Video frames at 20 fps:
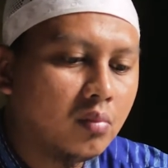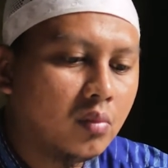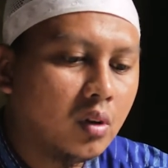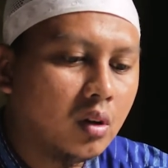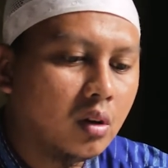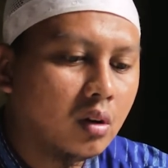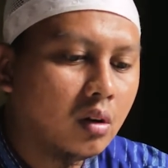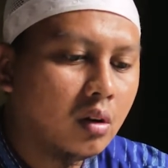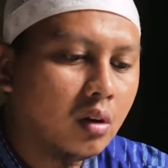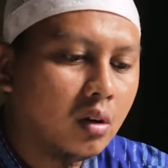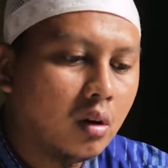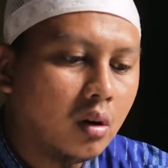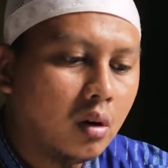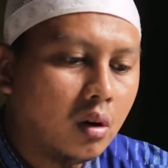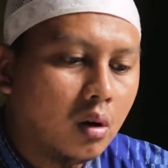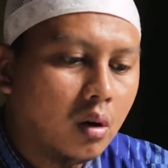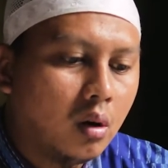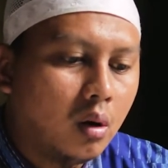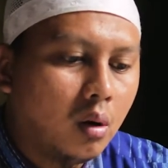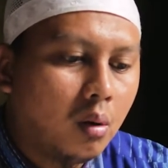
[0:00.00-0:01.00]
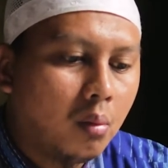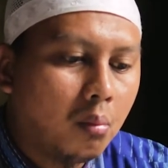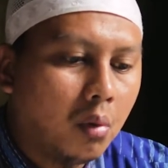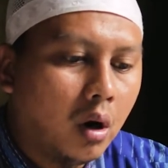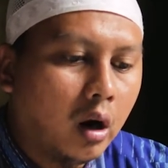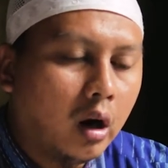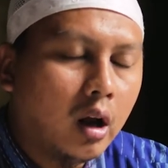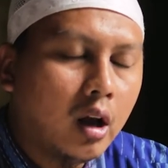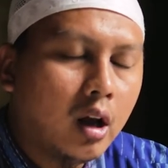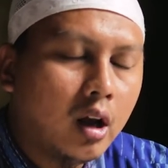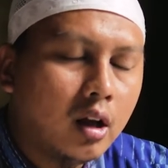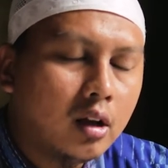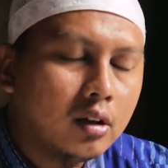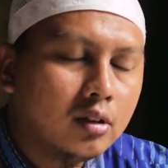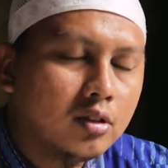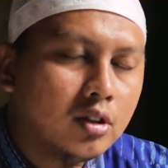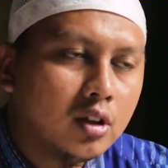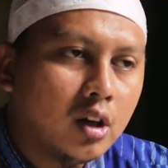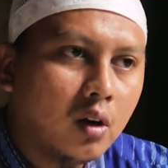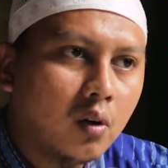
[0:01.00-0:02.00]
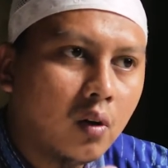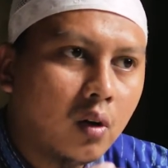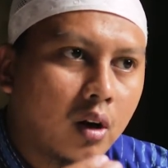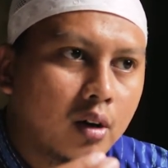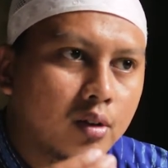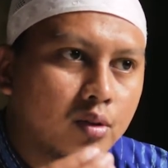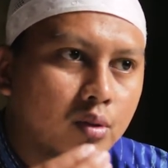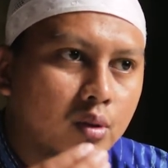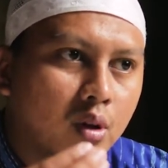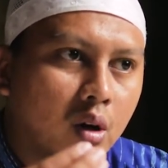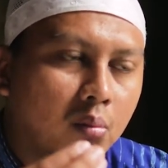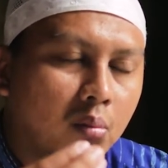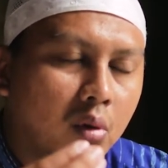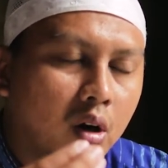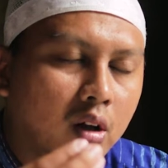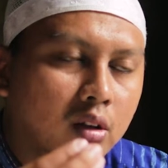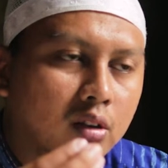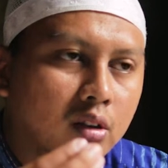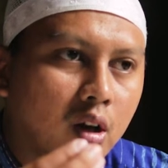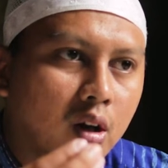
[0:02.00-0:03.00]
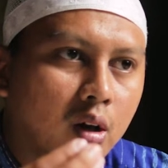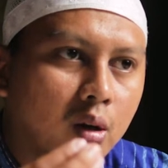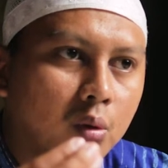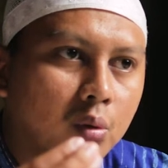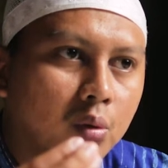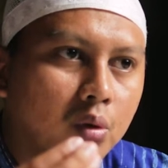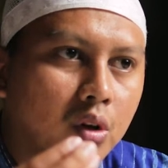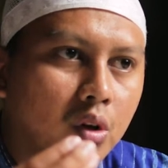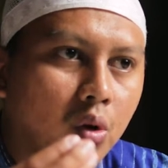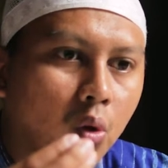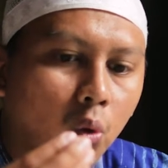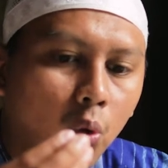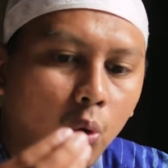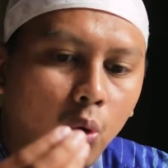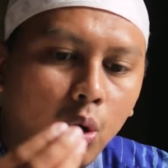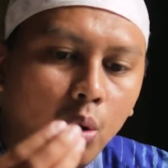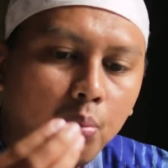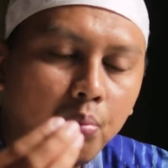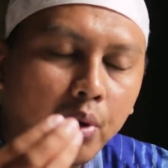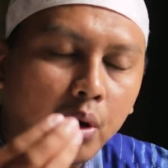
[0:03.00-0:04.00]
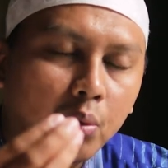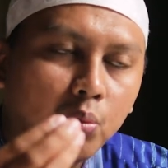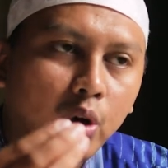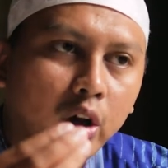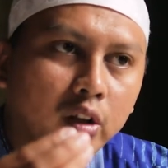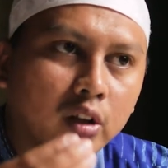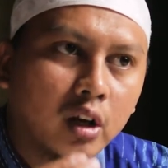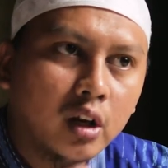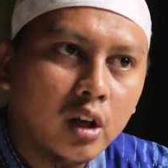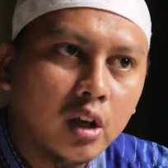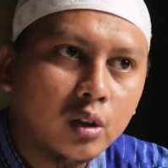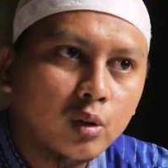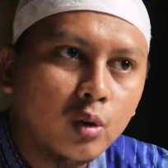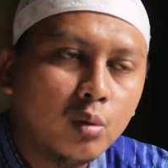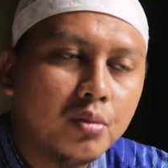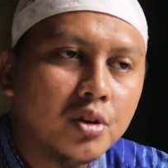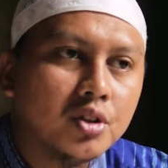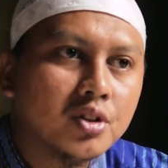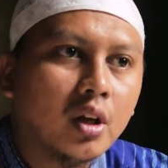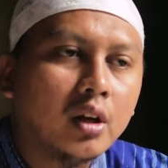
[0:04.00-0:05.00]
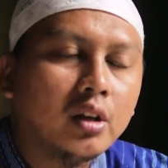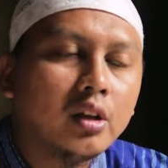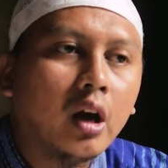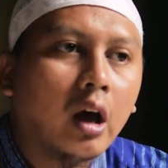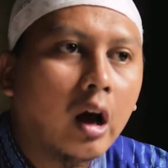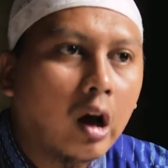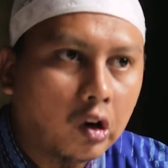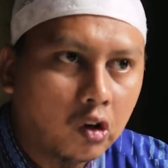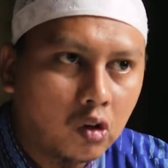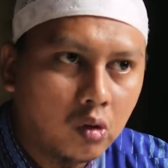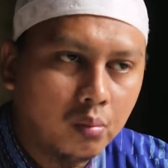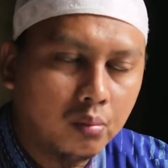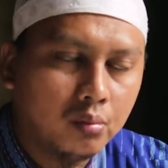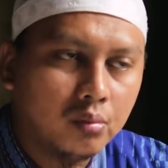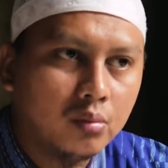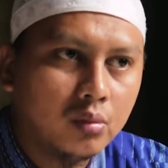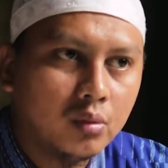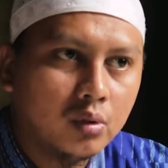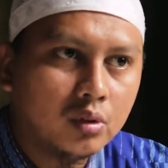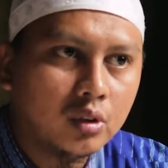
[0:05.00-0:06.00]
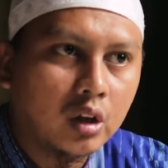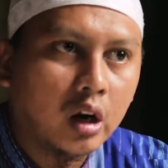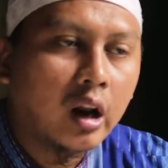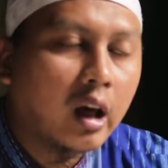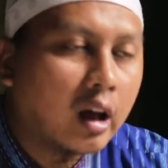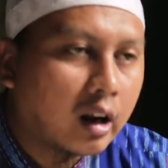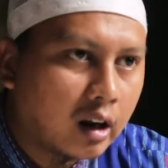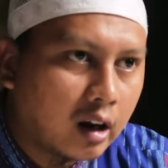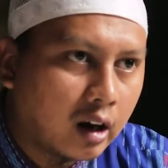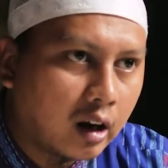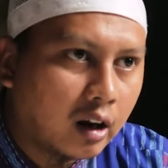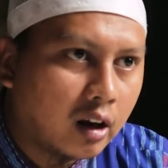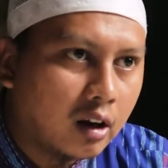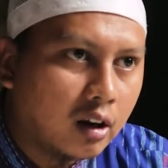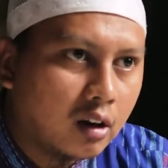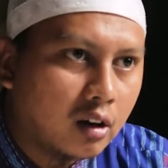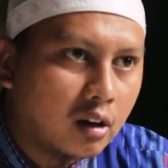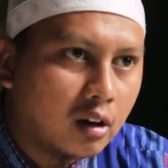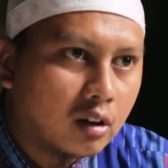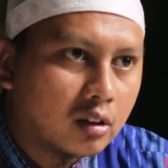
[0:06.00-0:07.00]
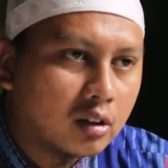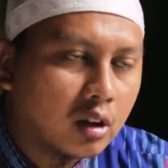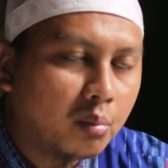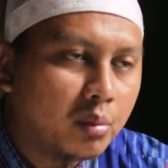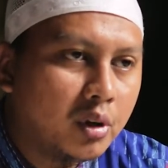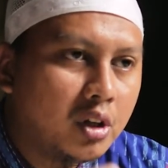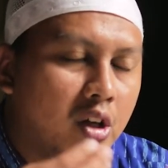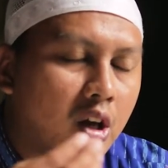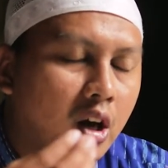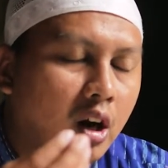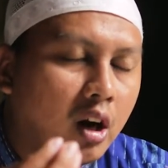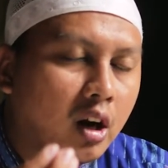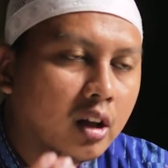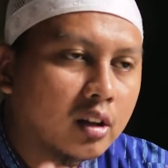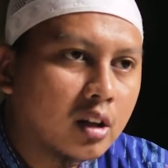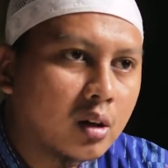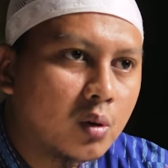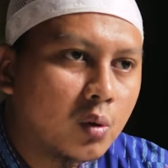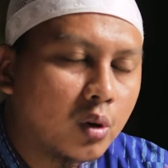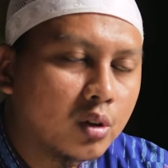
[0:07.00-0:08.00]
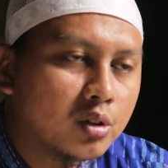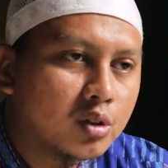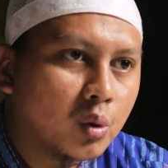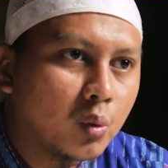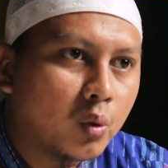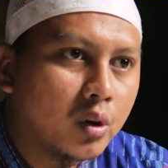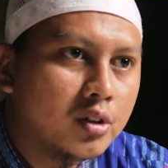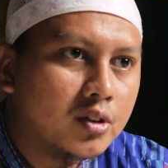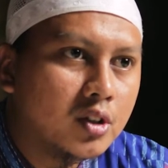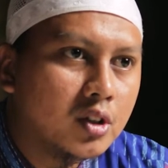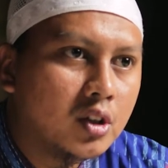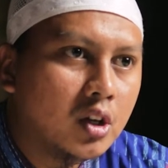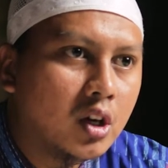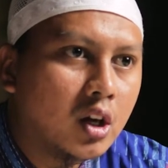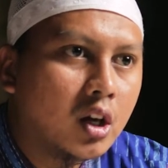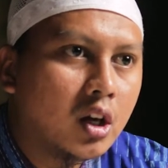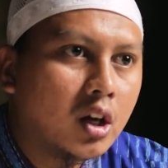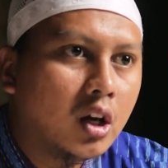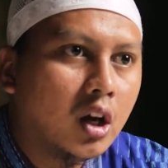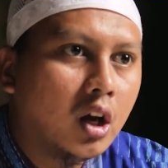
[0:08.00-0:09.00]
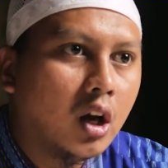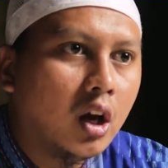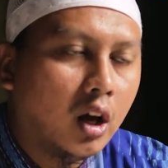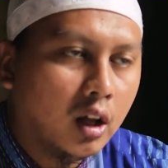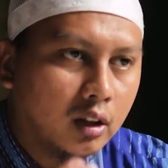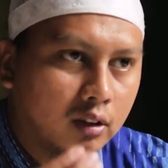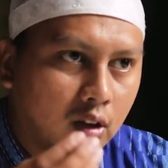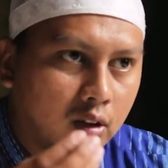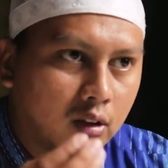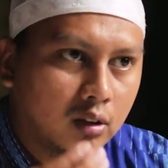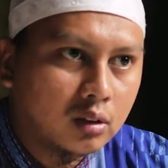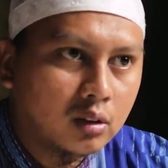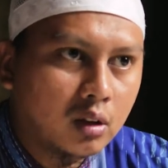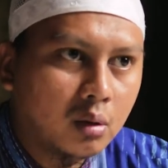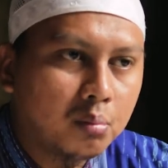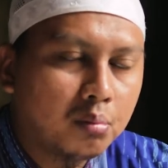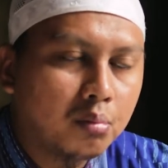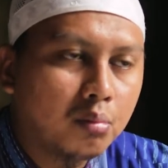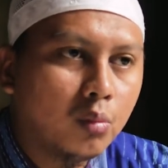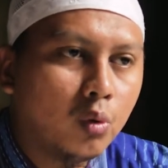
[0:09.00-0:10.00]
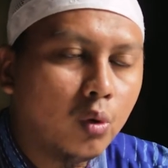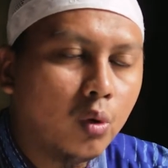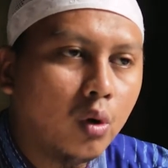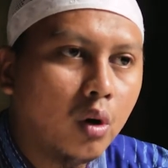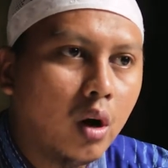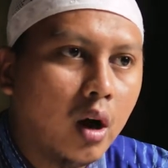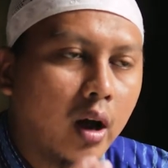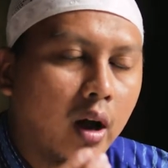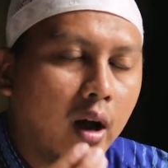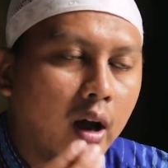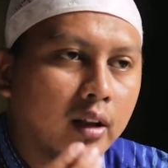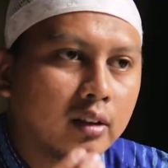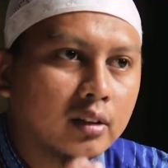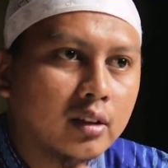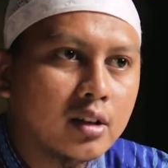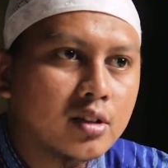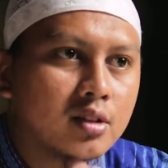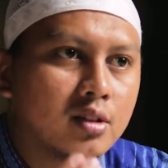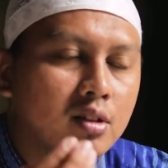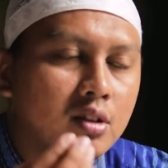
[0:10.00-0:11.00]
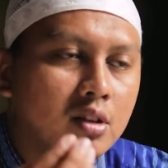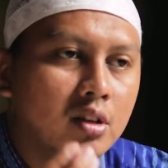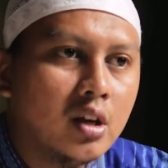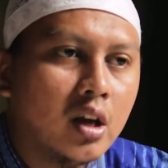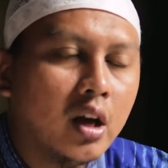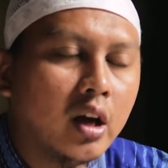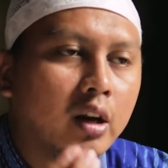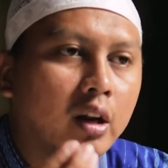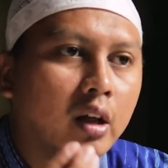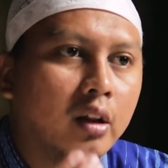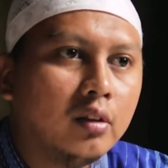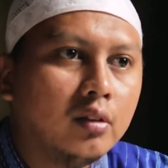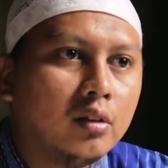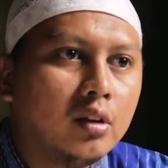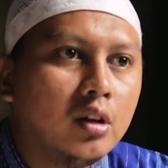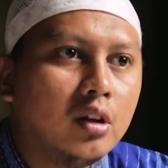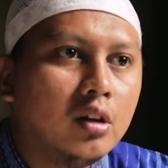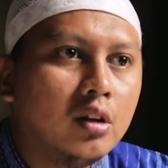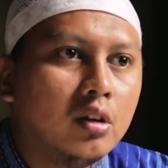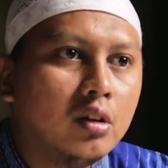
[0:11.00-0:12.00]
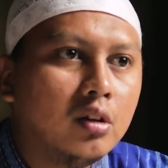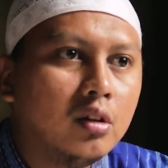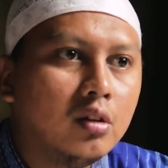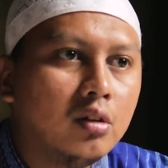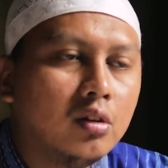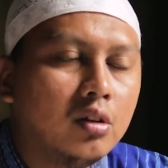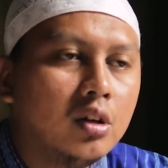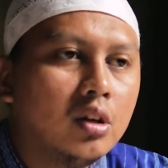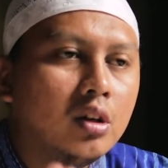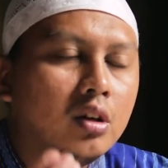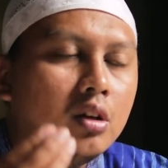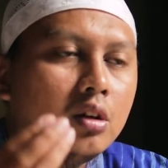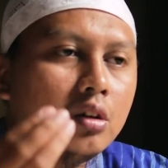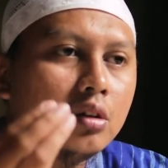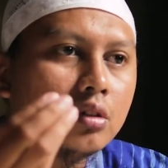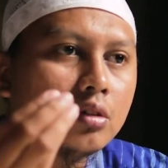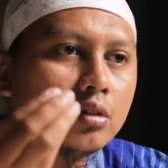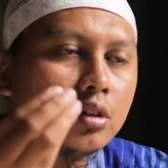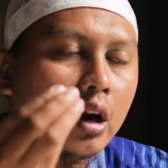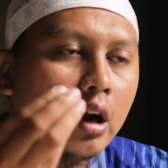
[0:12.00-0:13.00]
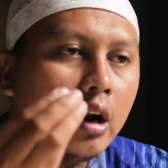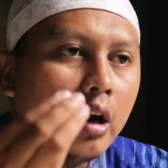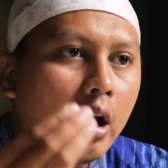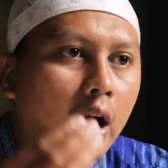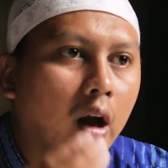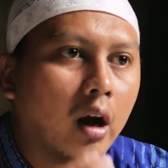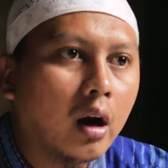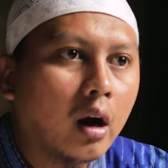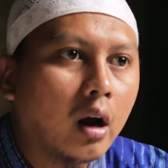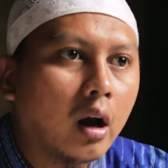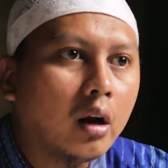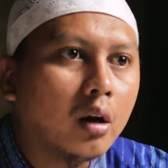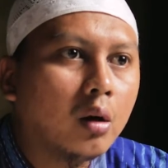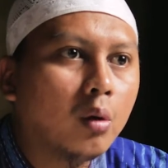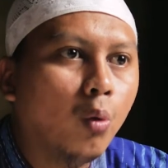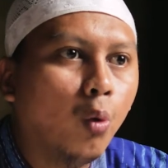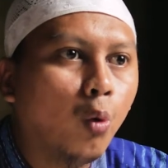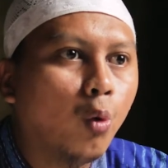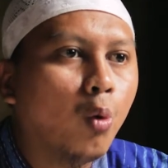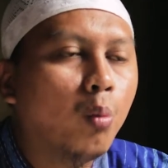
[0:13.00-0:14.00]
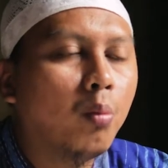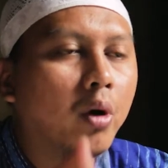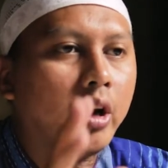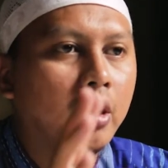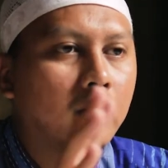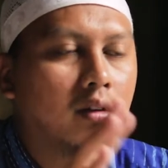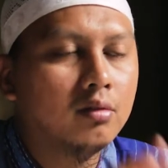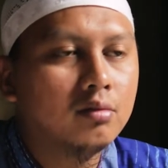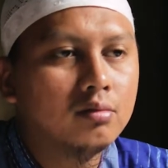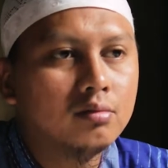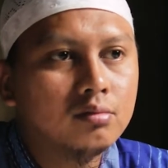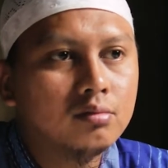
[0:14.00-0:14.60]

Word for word: Ya. Maka jika orang sudah mengetahui hukum perbuatan itu misalnya haram, terlarang, tapi dia nggak tahu konsekuensinya, tetap atas dia nanti ditegakkan hukuman.